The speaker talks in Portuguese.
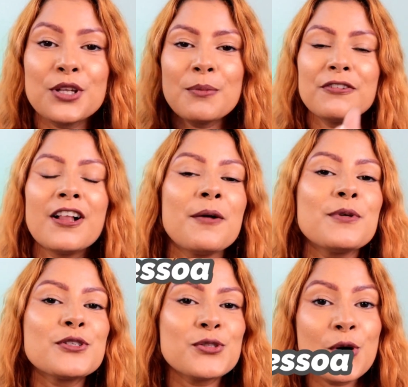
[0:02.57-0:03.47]
Meu nome é Flávia
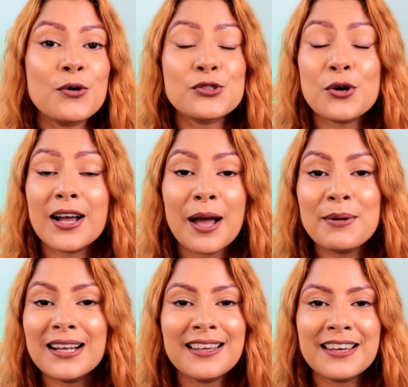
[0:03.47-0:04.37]
Pessoa, eu sou
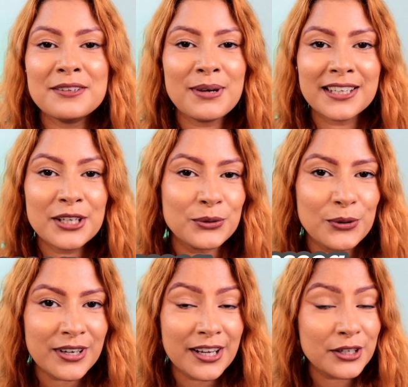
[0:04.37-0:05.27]
cabeleireira e
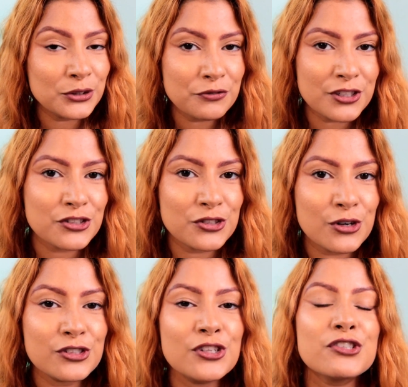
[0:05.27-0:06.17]
maquiadora e no vídeo de
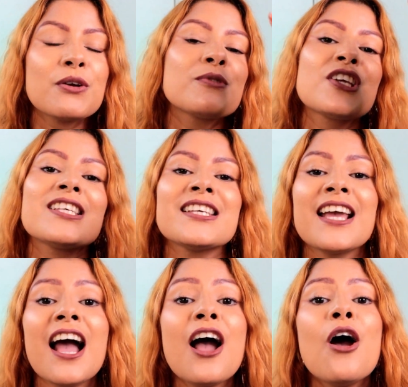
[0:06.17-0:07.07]
hoje nós vamos
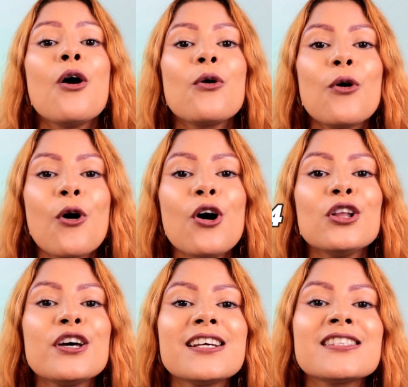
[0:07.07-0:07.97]
resenhar
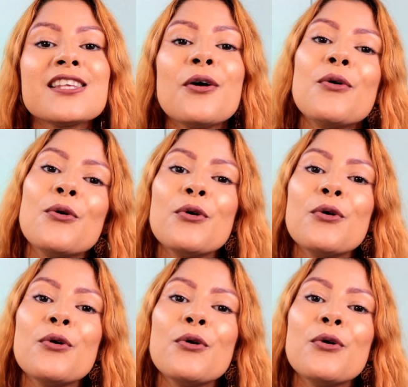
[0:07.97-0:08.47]
coloração